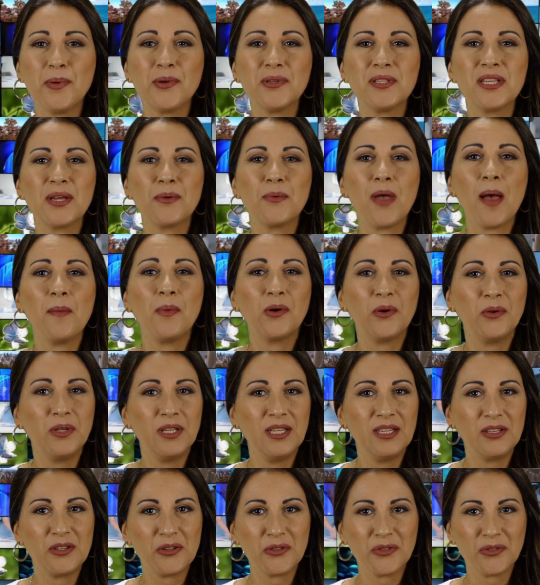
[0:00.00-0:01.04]
Proseguiamo
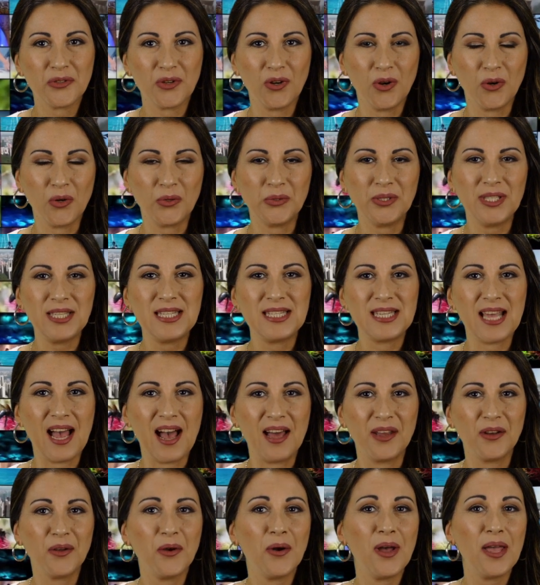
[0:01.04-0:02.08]
con il nostro
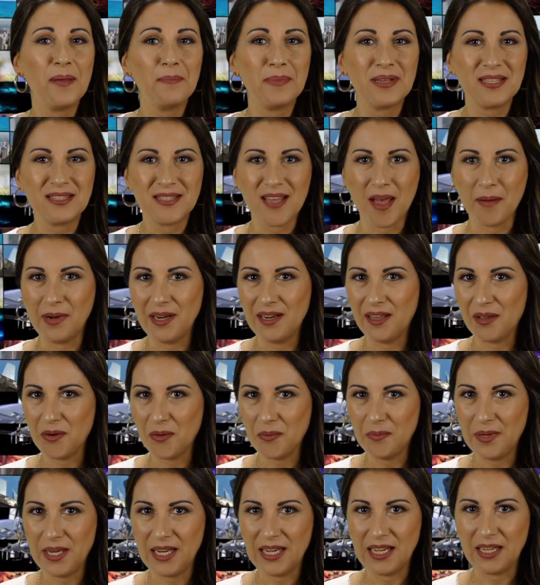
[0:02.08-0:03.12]
notiziario e passiamo alla
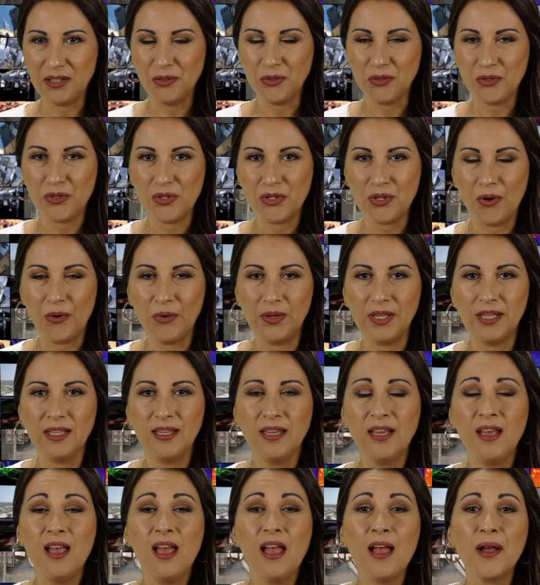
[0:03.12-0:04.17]
rubrica
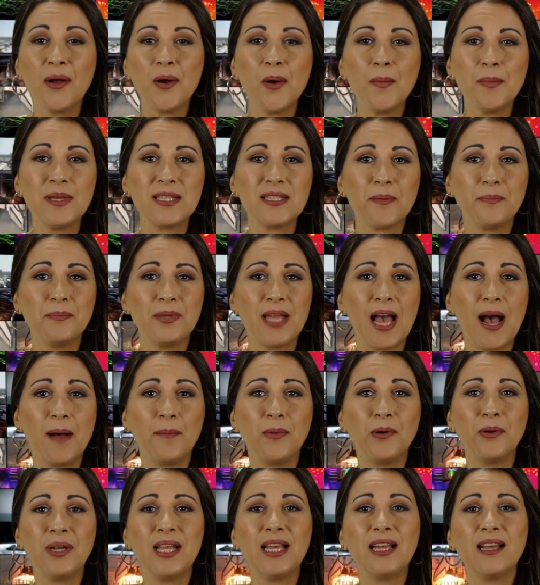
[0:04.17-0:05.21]
adozioni. Come
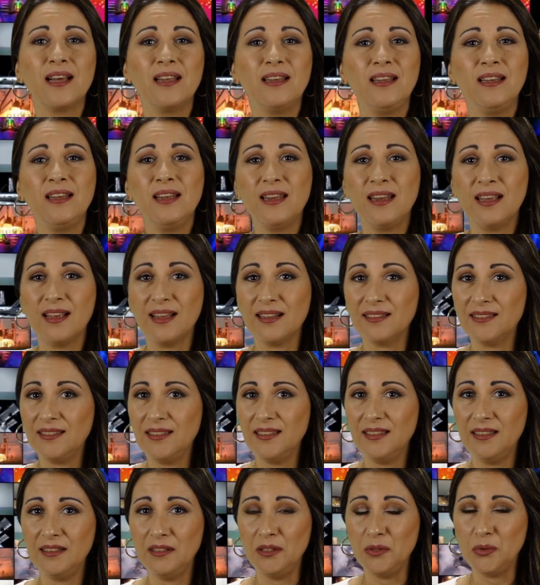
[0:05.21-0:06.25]
sappiamo, nei canili e nei
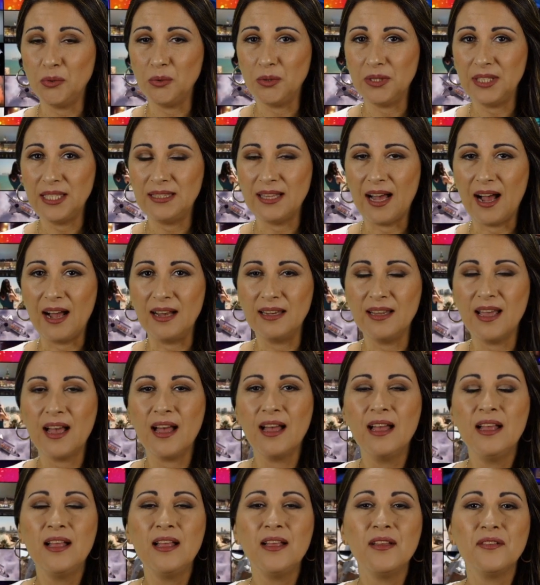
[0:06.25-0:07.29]
gattili di tutta
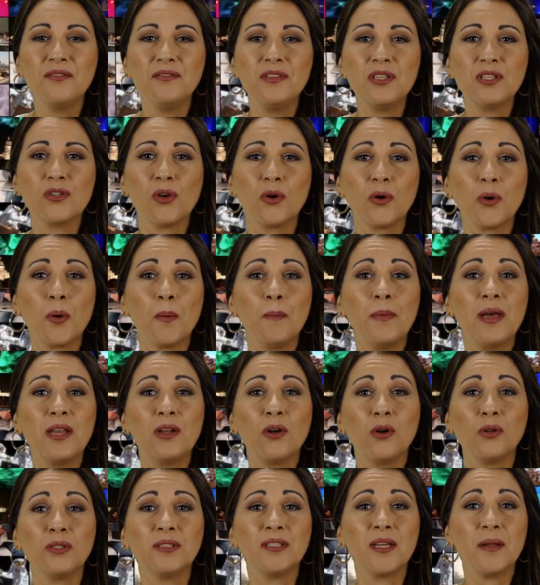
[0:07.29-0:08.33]
Italia vi sono
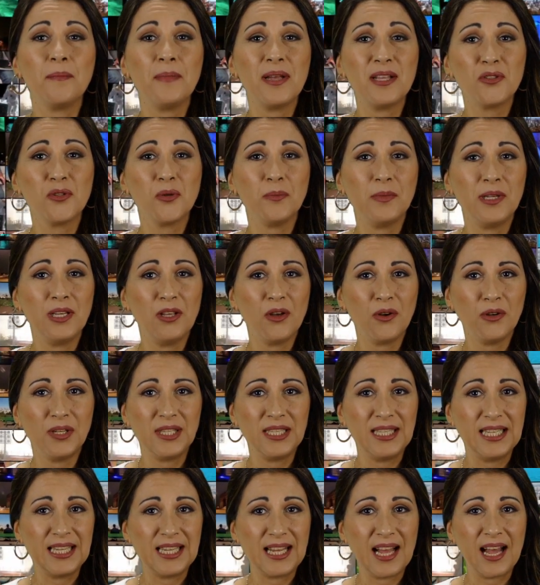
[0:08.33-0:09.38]
ben oltre mezzo
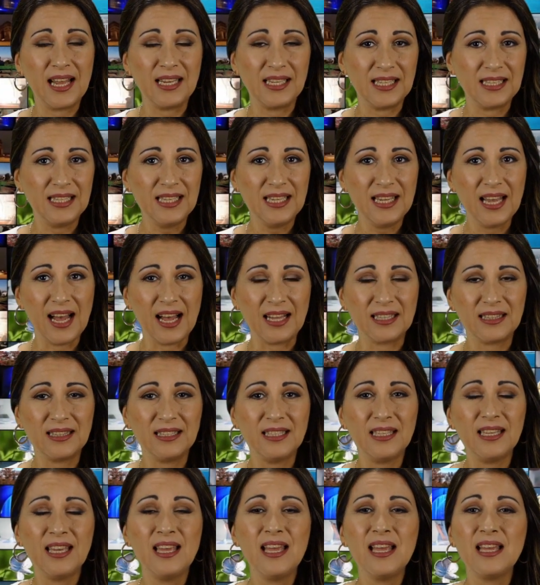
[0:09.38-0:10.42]
milione di cani e di
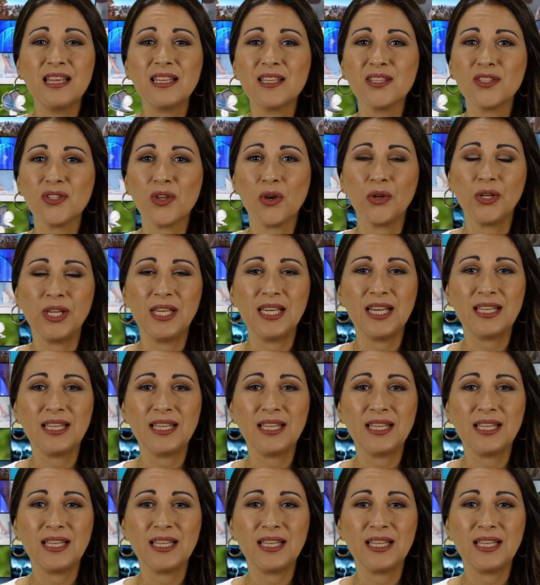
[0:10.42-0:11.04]
gatti che sono